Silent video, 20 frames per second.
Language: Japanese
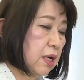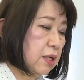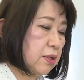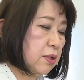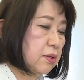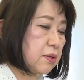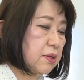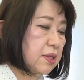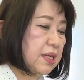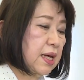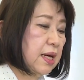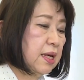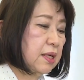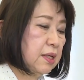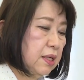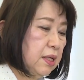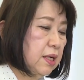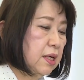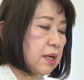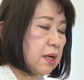その際
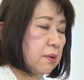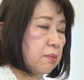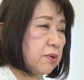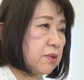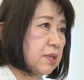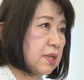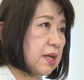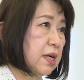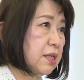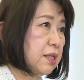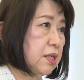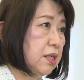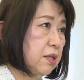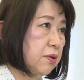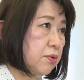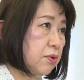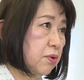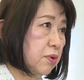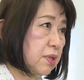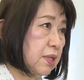に難し
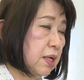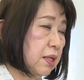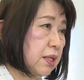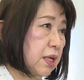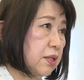い不動産